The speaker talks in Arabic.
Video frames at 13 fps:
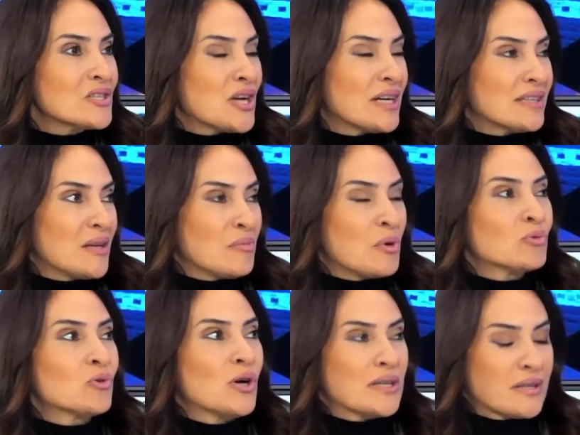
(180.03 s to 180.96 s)
هيدا
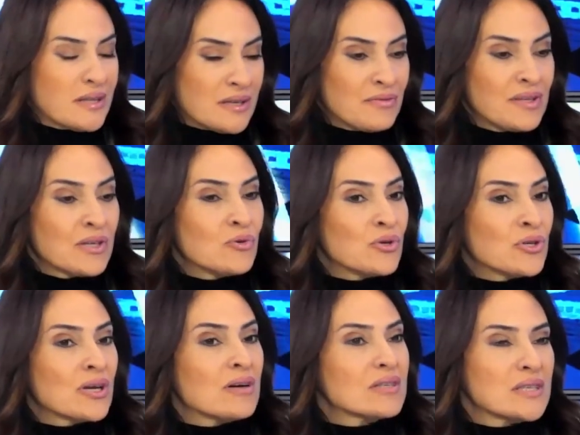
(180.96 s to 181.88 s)
الموضوع اثر فيكم
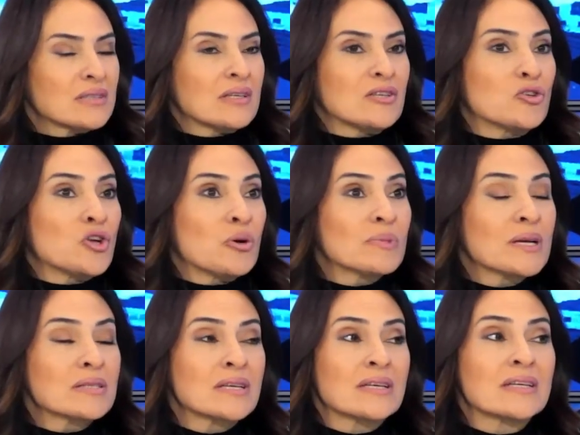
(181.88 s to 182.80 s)
خاصه انه عم
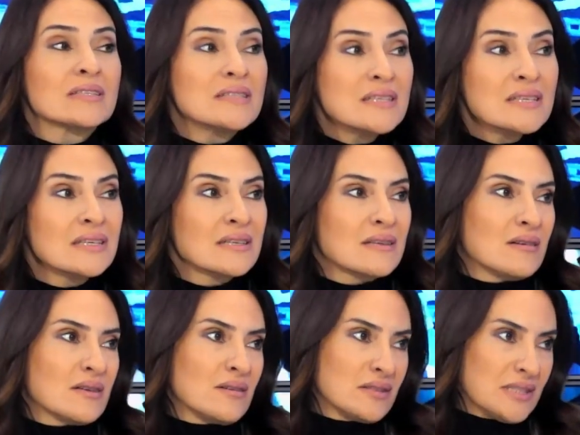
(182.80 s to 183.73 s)
نخسر كتير
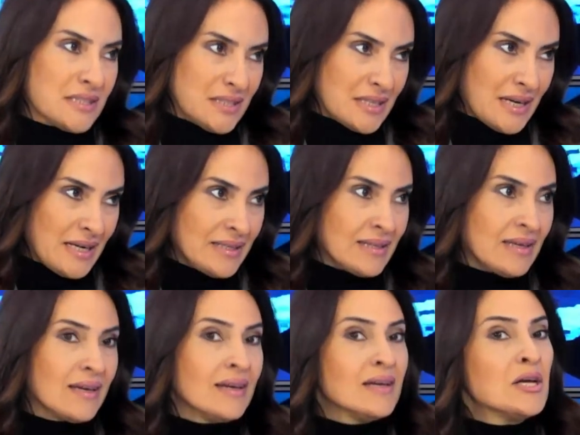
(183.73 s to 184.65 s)
اراضي
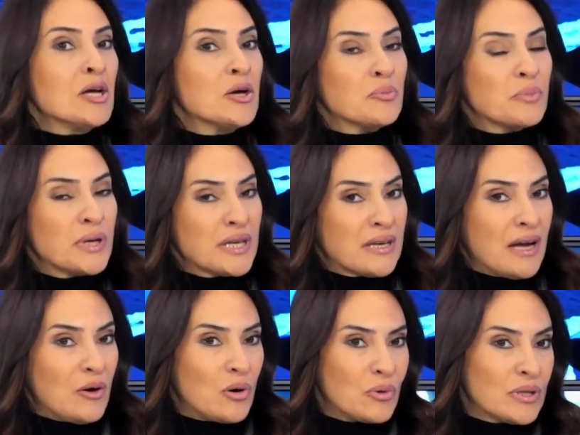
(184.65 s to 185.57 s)
زراعيه
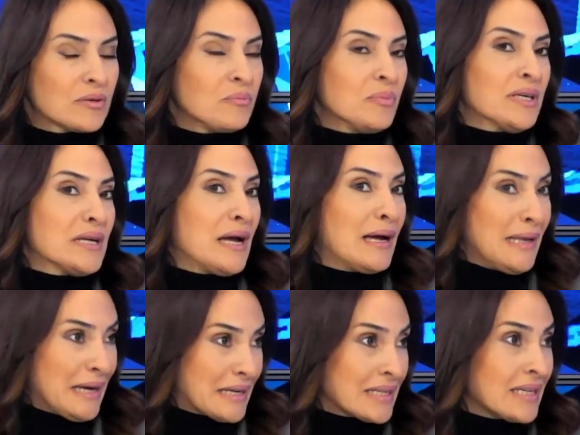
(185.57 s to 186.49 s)
امبارح واولت امبارح
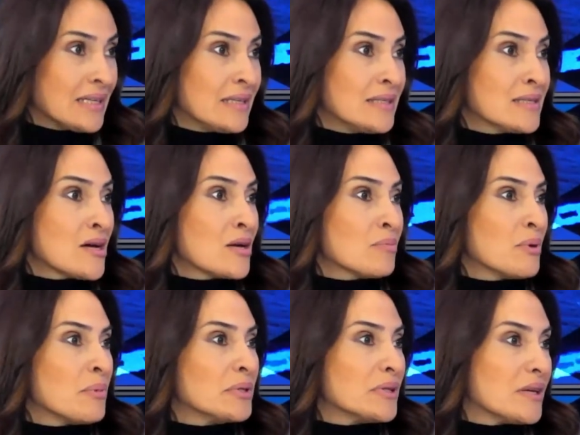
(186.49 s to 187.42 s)
الحريق يلي صار
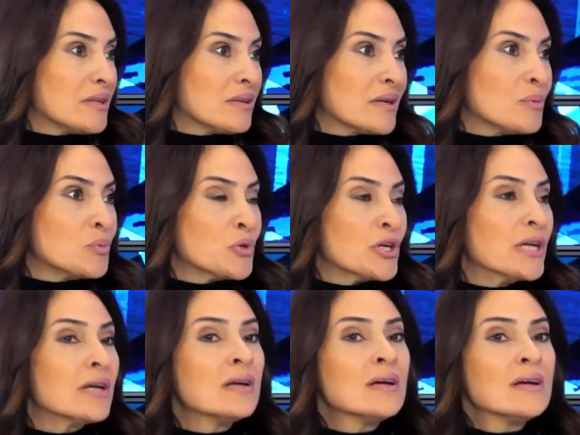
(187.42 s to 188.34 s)
بمنطقه الروي
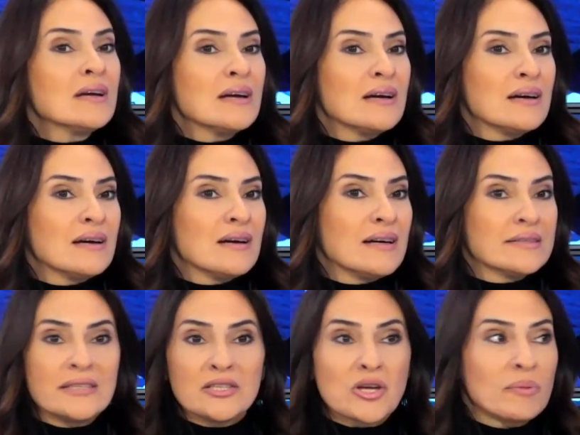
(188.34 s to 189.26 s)
آه،
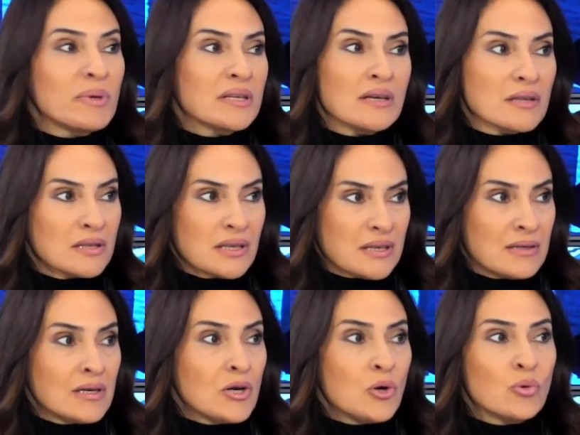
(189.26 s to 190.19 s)
قديش كمان اثر
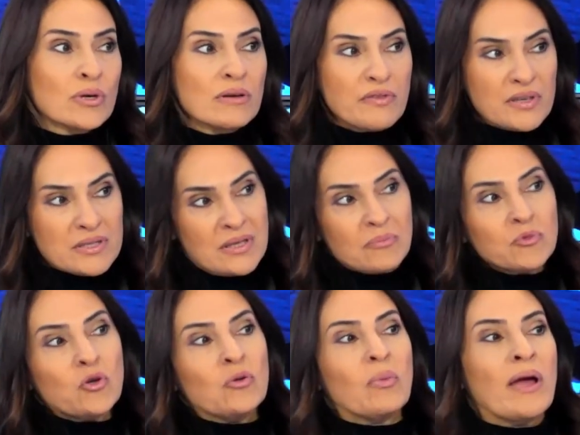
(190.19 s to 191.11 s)
وكيف
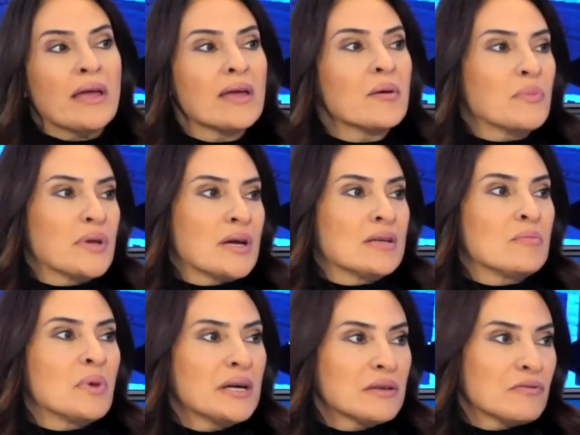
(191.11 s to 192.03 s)
قسمتوا المهام يعني
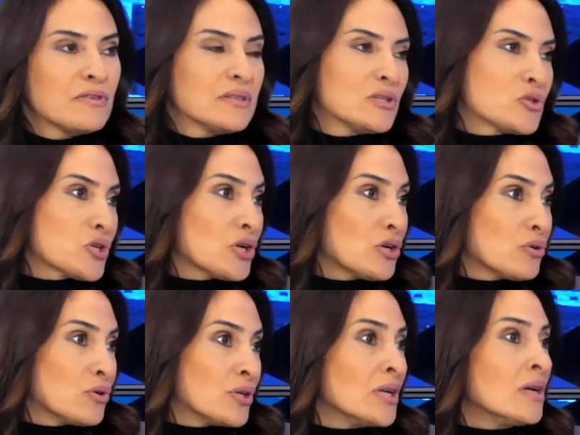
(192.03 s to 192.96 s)
بعرف قديش
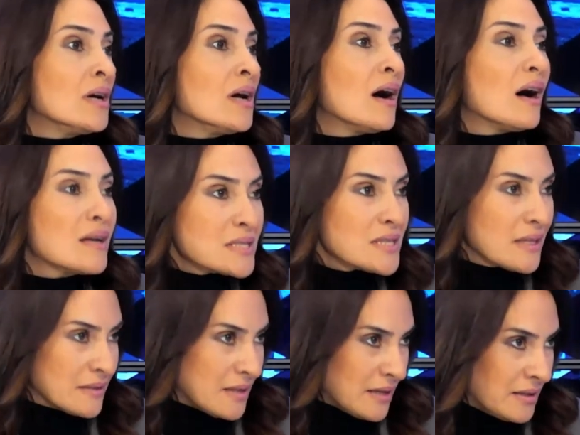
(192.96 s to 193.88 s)
شغلكم
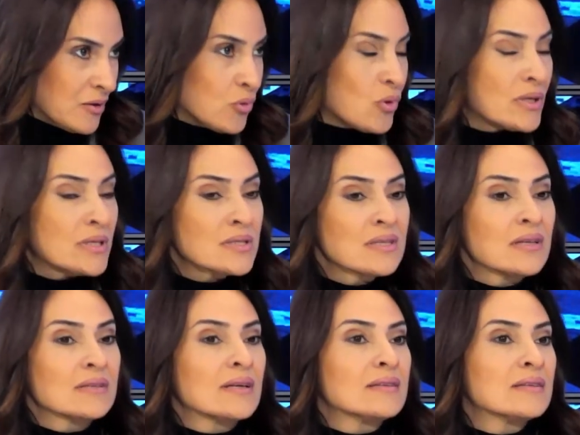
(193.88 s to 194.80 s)
اصلا دقيق
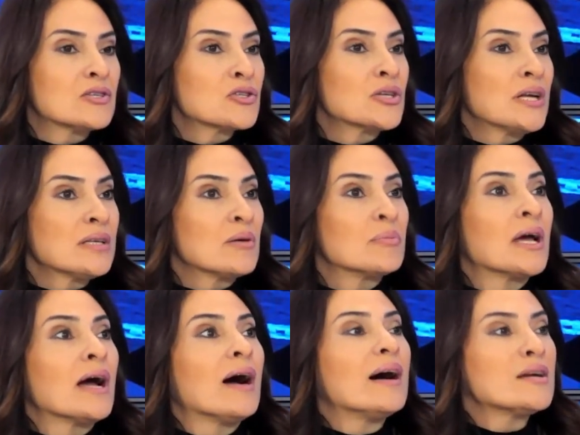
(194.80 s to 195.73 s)
واصلا قديش نحن
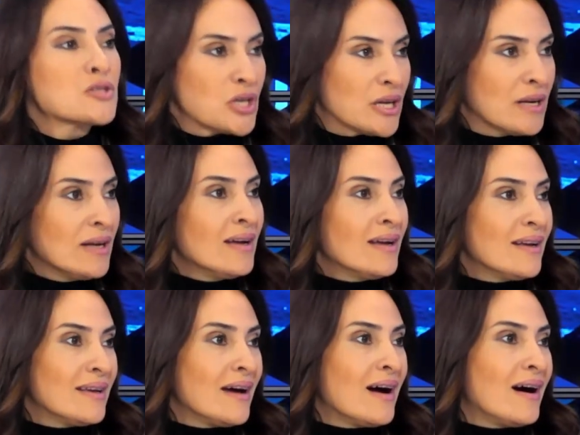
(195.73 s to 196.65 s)
بحاجه
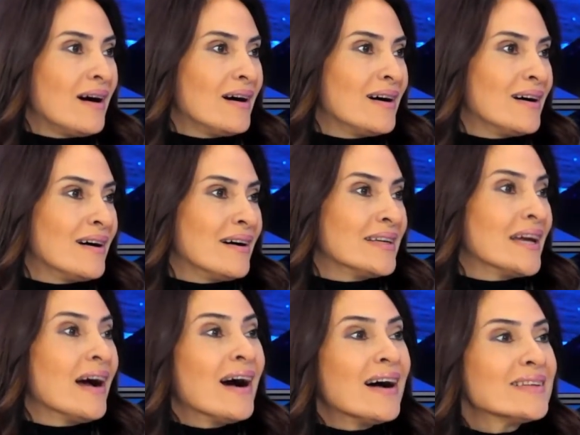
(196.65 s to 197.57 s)

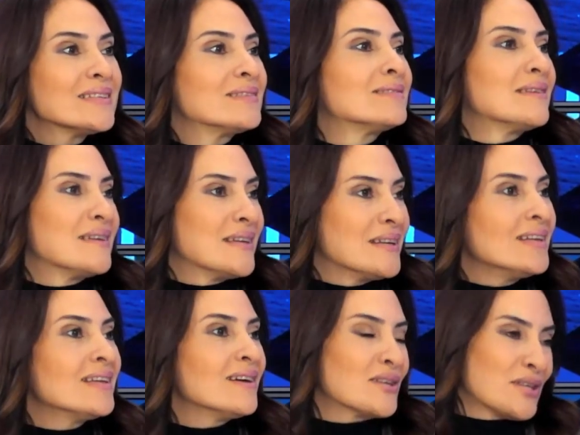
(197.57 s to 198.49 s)
لاعاده آه،
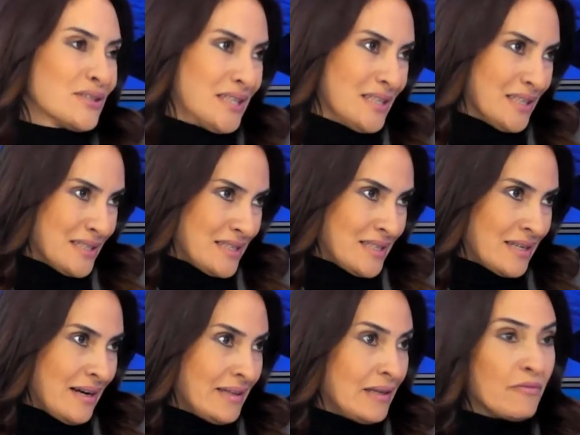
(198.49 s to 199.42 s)
تاهيل اراضينا
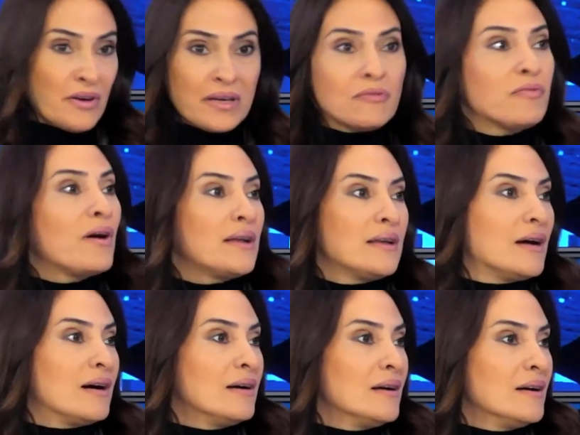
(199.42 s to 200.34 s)
الزراعيه فكيف هلا
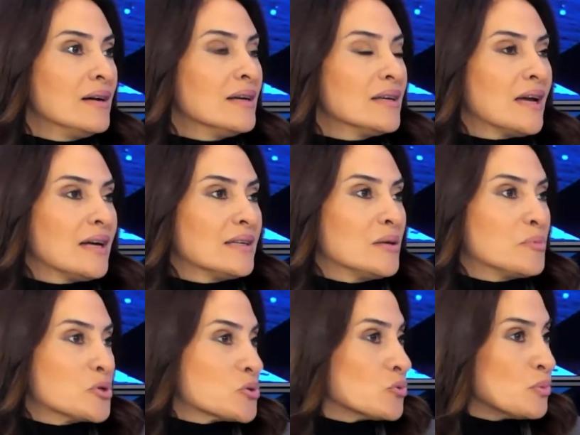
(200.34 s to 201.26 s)
يعني
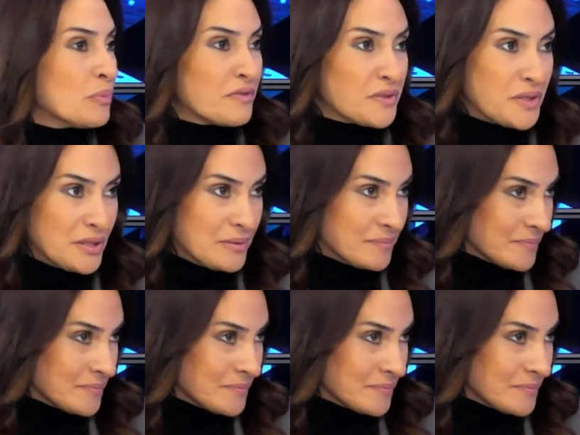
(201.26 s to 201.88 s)
بجنوب في